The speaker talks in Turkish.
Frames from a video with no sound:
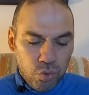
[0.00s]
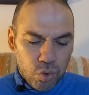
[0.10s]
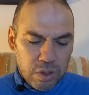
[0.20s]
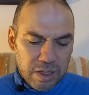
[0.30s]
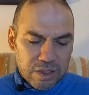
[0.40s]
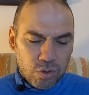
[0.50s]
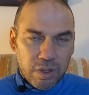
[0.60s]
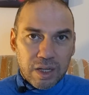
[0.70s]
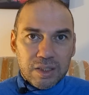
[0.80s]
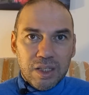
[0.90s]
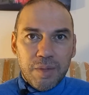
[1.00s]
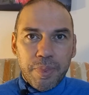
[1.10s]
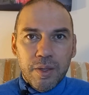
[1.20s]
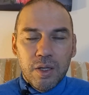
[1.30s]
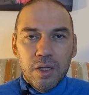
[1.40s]
Türk lirası olarak
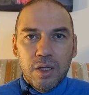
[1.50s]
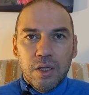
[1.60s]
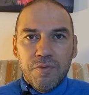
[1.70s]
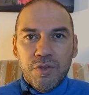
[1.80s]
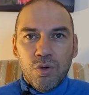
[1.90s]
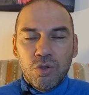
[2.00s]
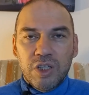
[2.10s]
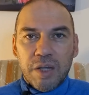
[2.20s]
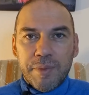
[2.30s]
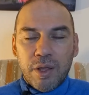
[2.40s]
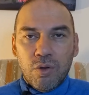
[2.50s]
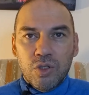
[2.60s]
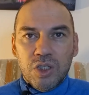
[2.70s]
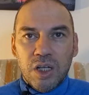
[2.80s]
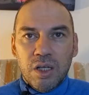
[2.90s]
da videoyu çekmeden
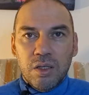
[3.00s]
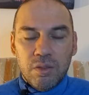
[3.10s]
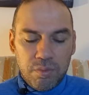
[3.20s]
önce